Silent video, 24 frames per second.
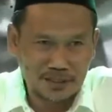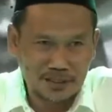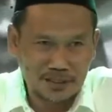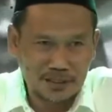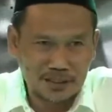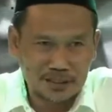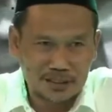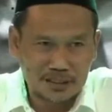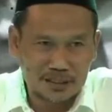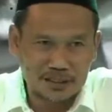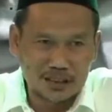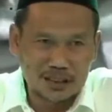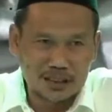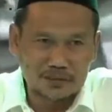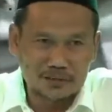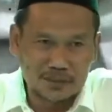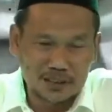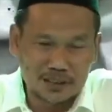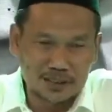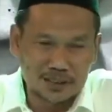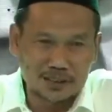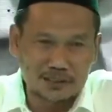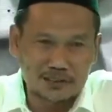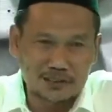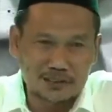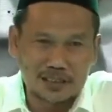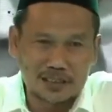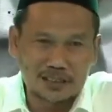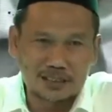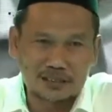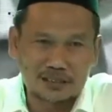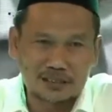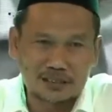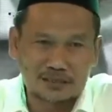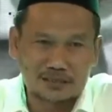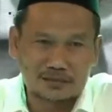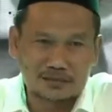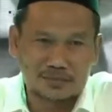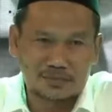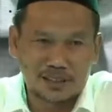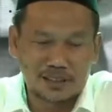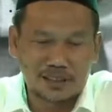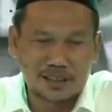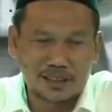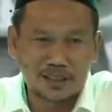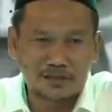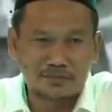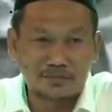Sehingga banyak orang,
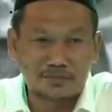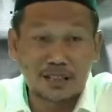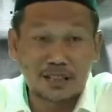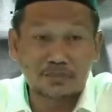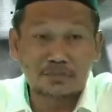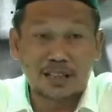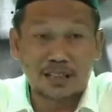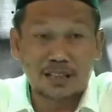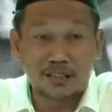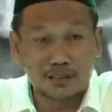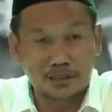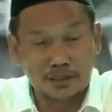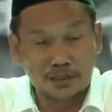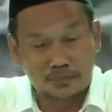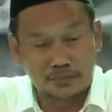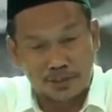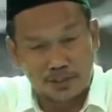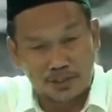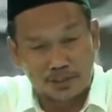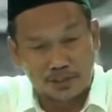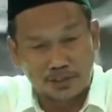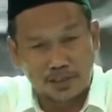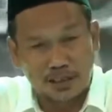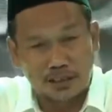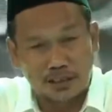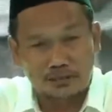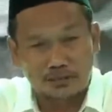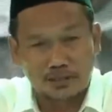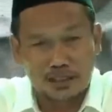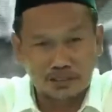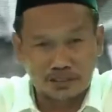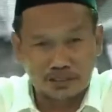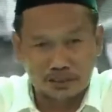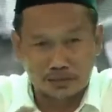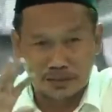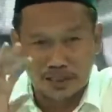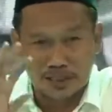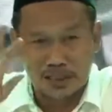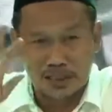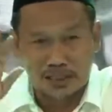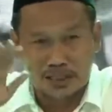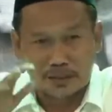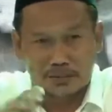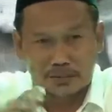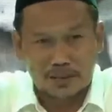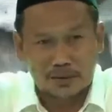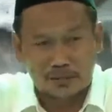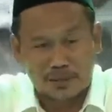banyak imam kalau habis sholat itu langsung
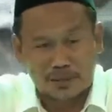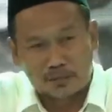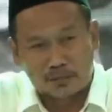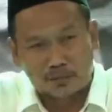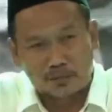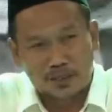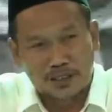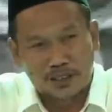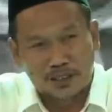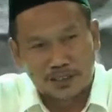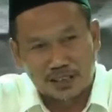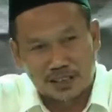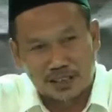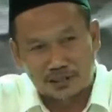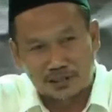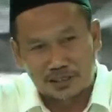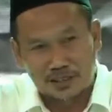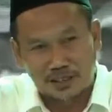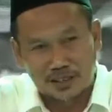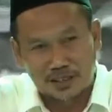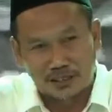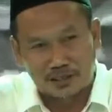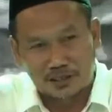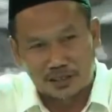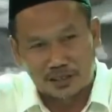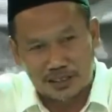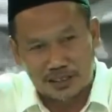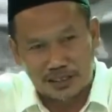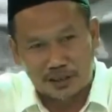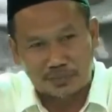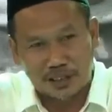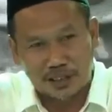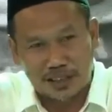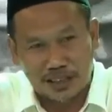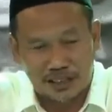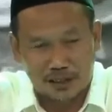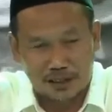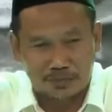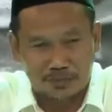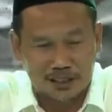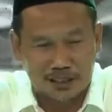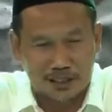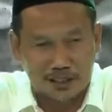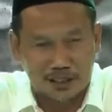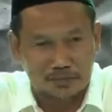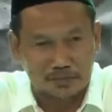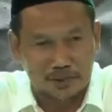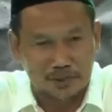menghadap ke makmumin. Kalau di Indonesia menghadap ke
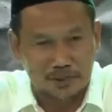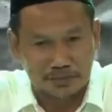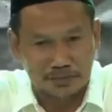timur.